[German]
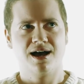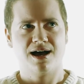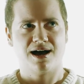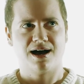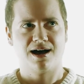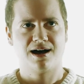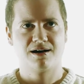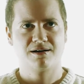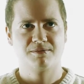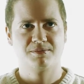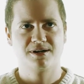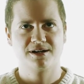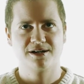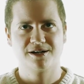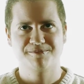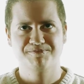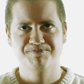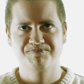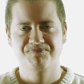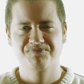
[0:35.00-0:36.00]

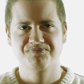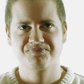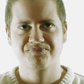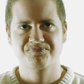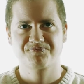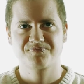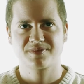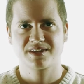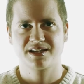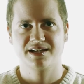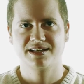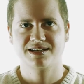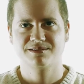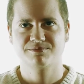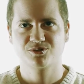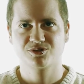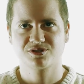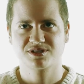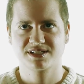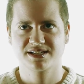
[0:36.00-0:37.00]
Aber in dem
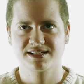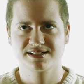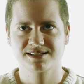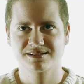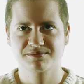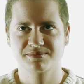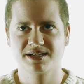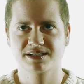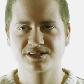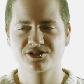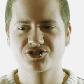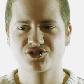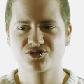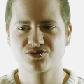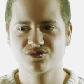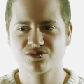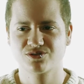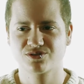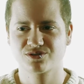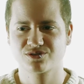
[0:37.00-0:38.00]
Prozess merke ich
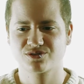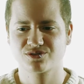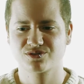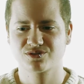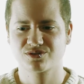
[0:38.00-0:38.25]
schon,